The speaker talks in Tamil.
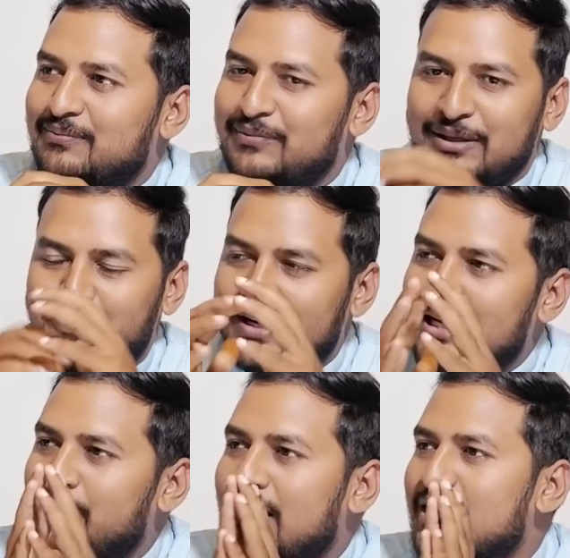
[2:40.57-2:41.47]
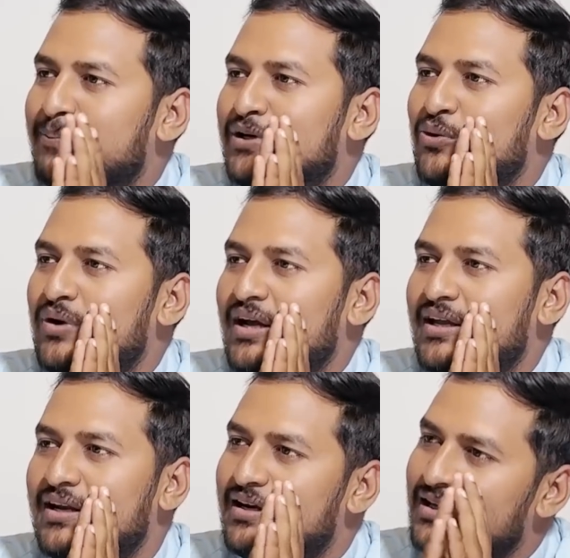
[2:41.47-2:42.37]
மிகப்பெரிய பாதிப்புக்கு
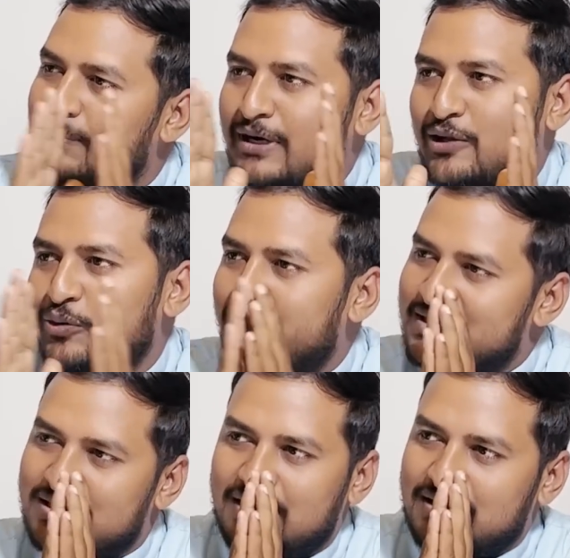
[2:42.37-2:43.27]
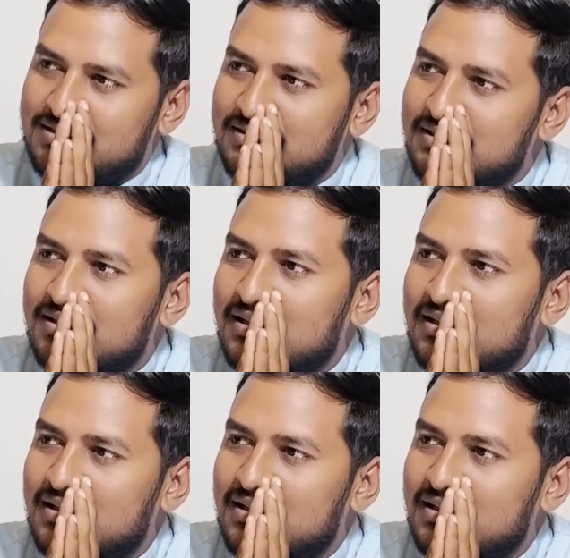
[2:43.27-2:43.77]
உள்ளாக்கியிருக்குன்னு பலரும் பேசுகிறாங்க சார்